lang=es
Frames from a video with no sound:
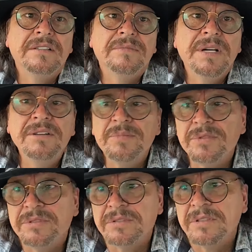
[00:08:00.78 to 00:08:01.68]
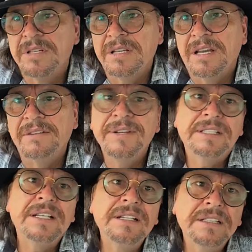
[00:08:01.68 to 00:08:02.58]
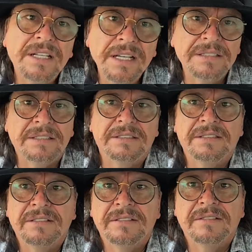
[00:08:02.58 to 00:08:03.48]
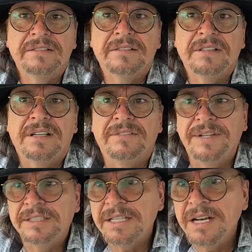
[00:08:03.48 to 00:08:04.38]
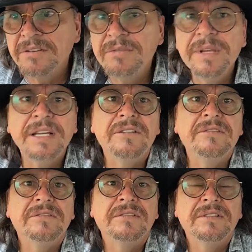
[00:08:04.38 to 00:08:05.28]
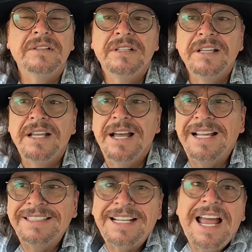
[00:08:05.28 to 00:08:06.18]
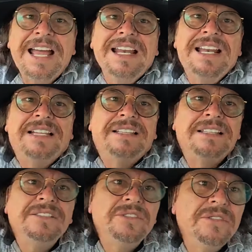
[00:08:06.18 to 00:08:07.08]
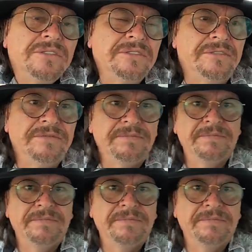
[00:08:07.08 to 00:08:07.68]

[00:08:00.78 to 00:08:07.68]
bueno, pues afectan intereses, afectan al gobierno, atraen la atención